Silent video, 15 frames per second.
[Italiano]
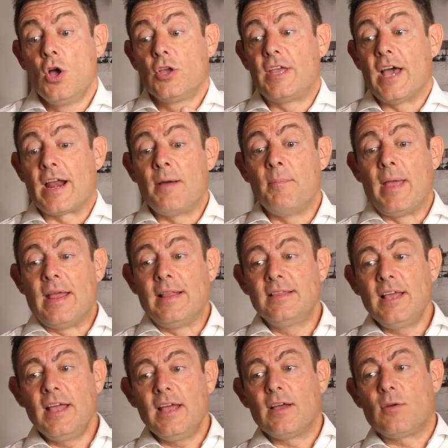
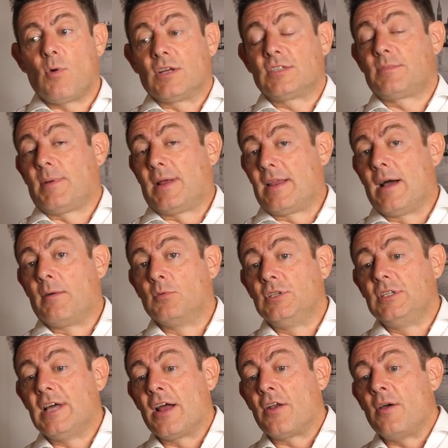Chiaramente, qua parliamo
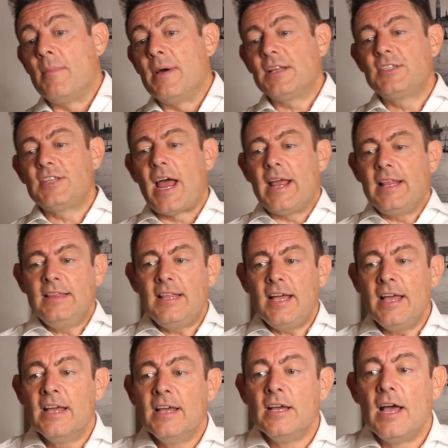di danno
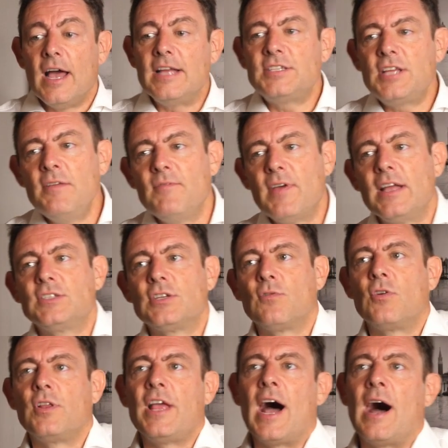emergente e se invece
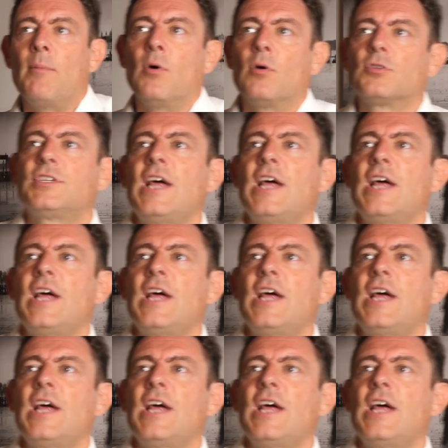vogliamo,